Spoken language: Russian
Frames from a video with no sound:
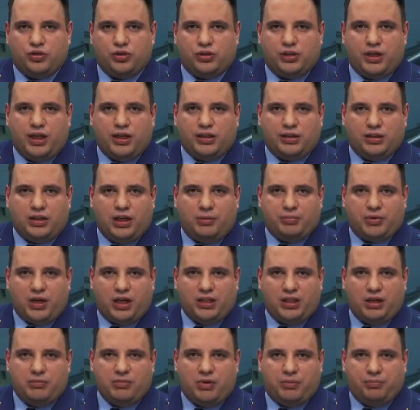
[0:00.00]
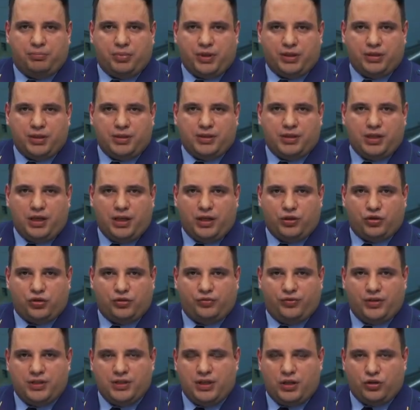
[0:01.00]
считает необходимым
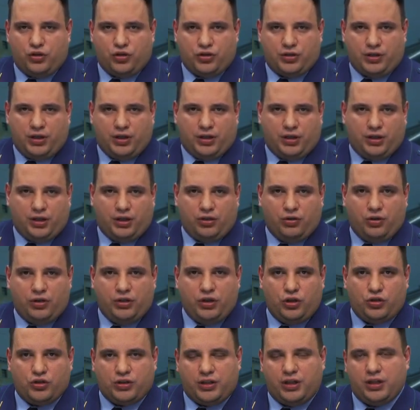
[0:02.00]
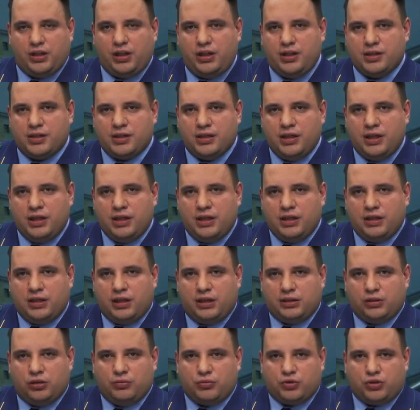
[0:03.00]
предостеречь физических и юридических лиц
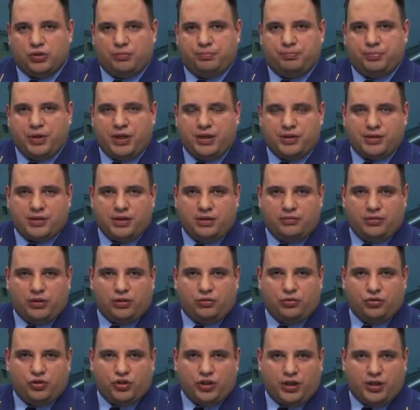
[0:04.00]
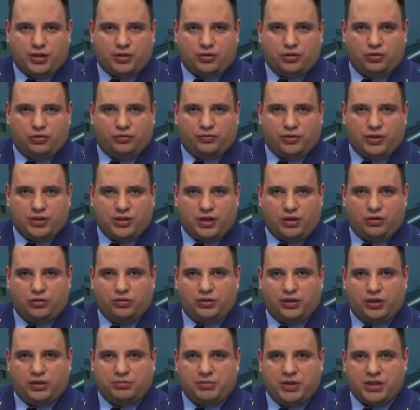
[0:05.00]
о том, что призывы к участию в
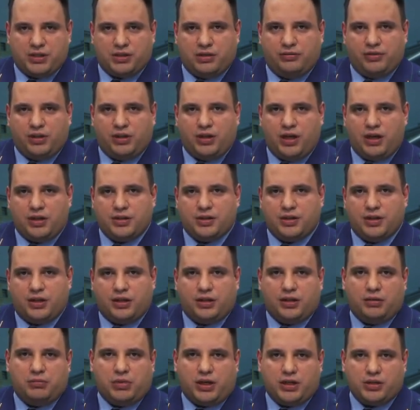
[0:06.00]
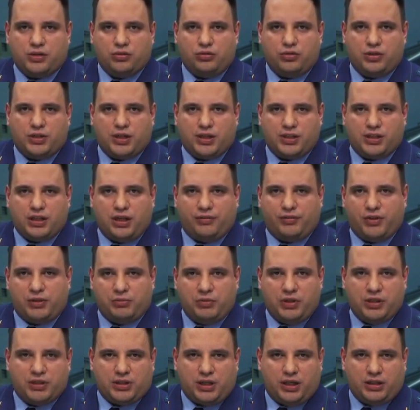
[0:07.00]
незаконных массовых акциях образуют состав
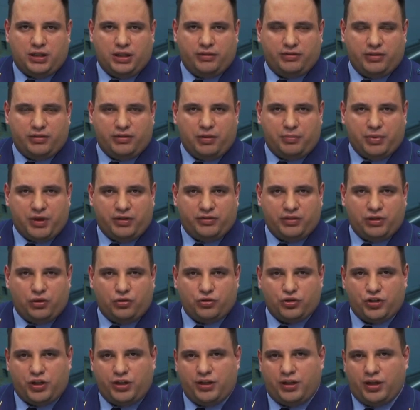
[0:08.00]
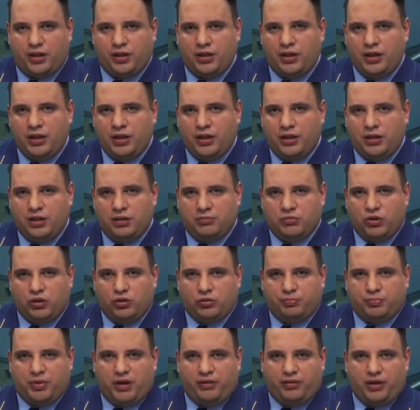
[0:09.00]
административного правонарушения и
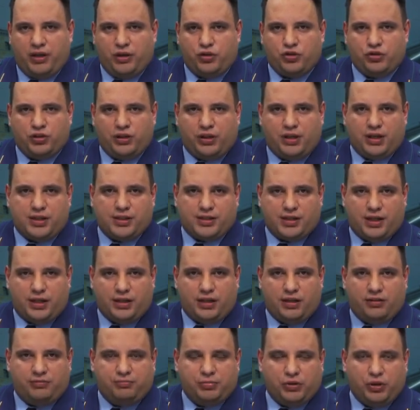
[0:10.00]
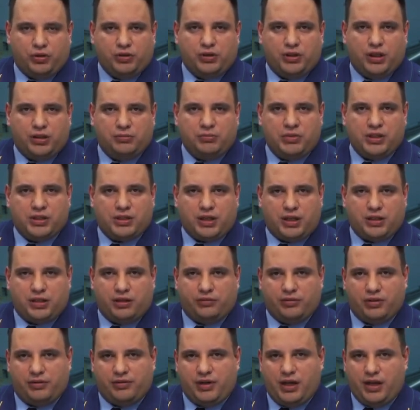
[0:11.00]
могут повлечь наказание вплоть до
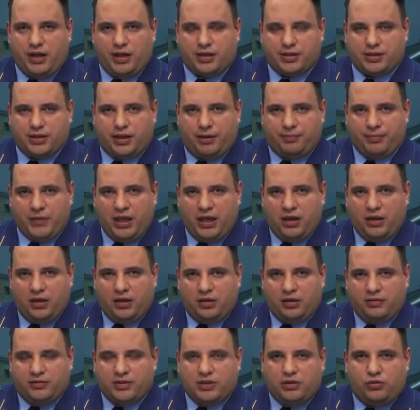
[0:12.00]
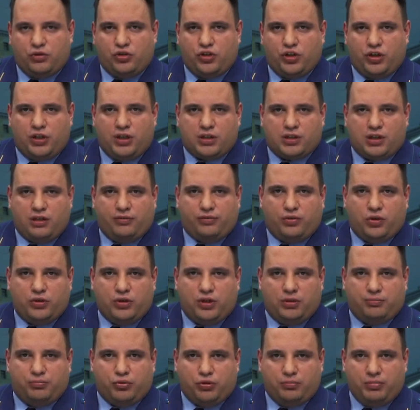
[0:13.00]
административного ареста. В случае, если в
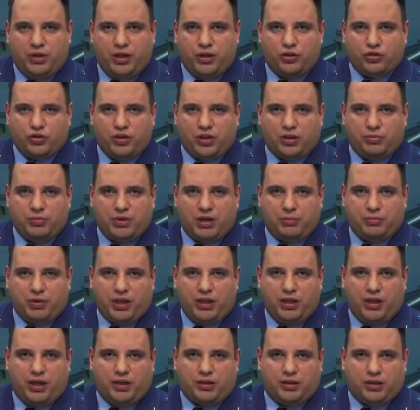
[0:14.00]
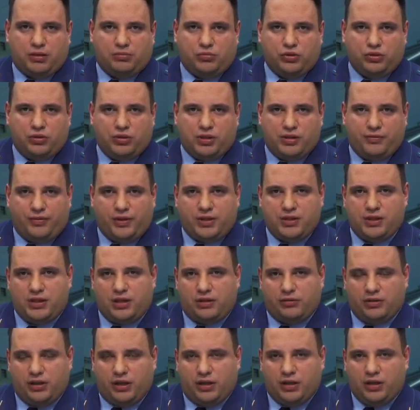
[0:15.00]
ходе публичного отмеченных мероприятий будут
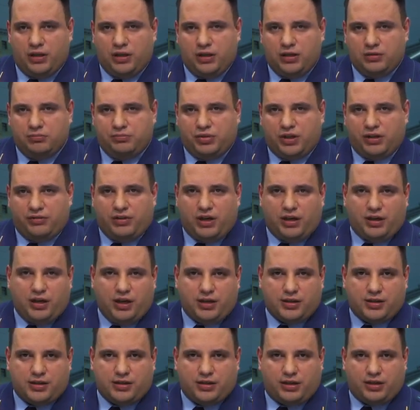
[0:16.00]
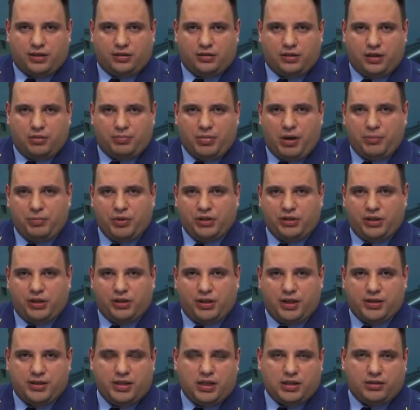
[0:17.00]
зафиксированы провокации и
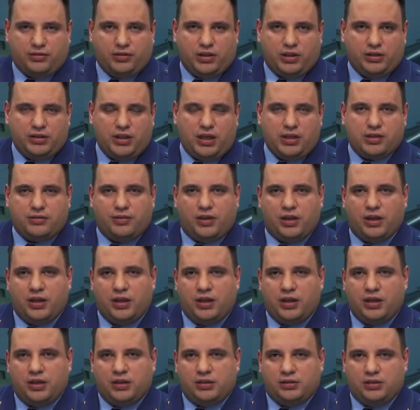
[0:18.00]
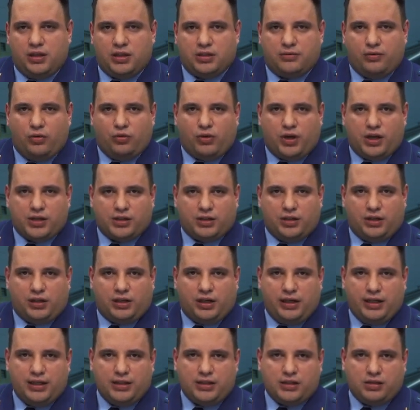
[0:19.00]
попытки насильственных действий, действия
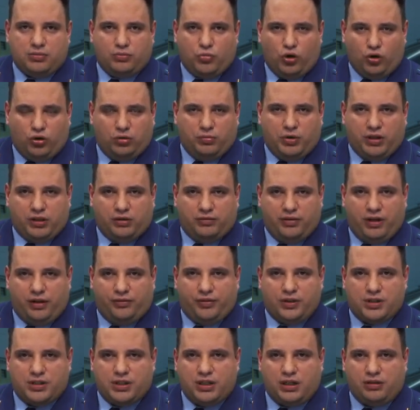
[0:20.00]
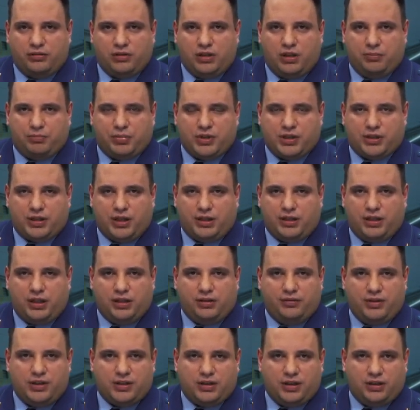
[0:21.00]
указанных лиц могут быть квалифицированы по
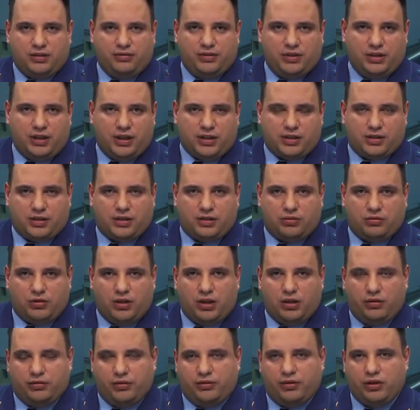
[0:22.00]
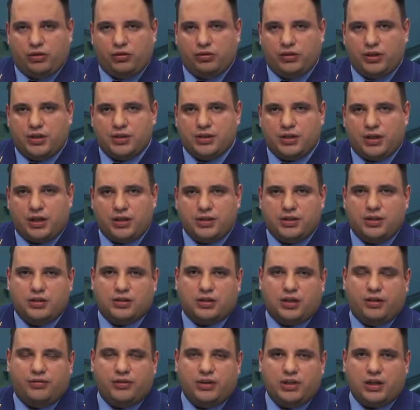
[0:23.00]
статье 212 Уголовного кодекса
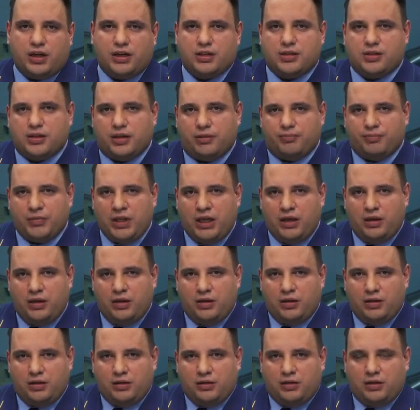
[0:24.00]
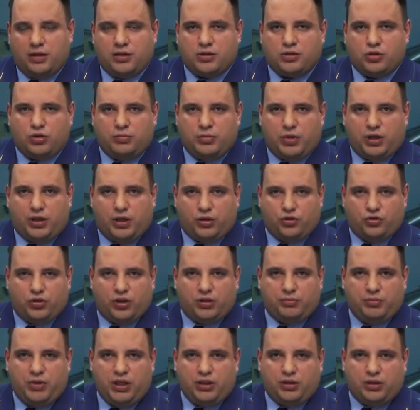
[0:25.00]
Российской Федерации. Особо
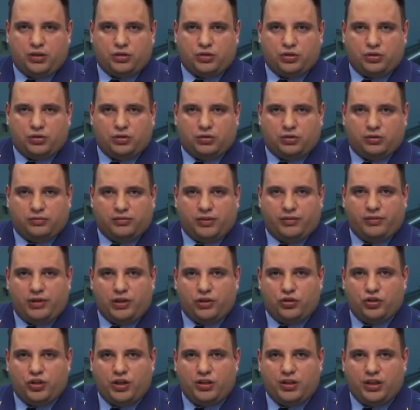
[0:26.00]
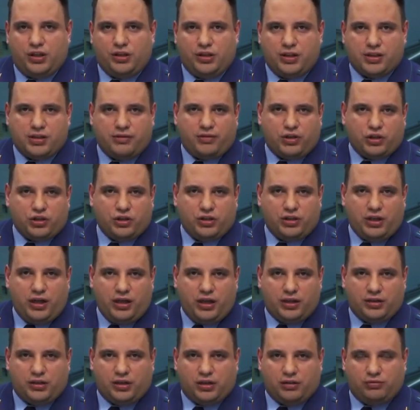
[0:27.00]
хочу отметить, что вовлечение
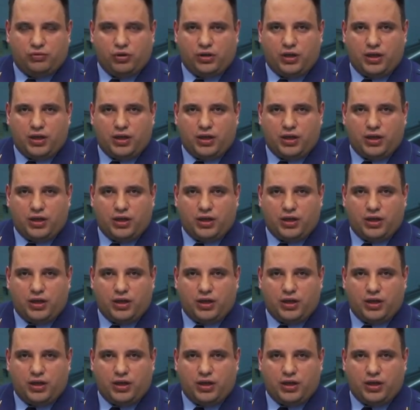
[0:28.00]
несовершеннолетних в